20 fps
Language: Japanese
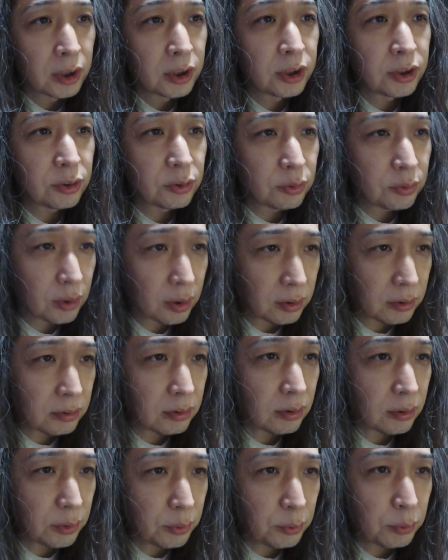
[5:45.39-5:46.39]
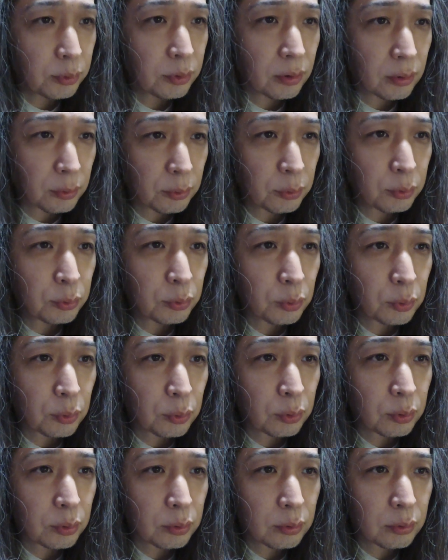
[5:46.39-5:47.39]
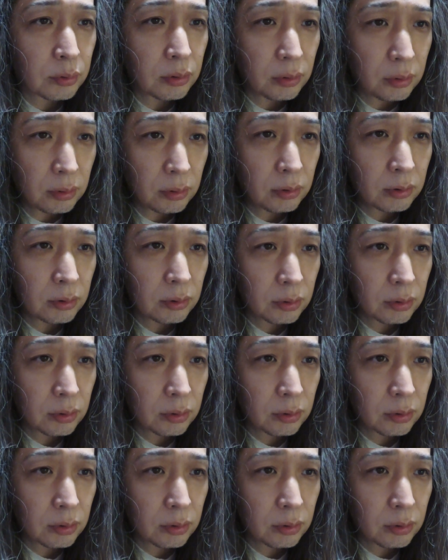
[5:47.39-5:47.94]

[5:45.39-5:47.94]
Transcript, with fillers: 室内作業だろうとね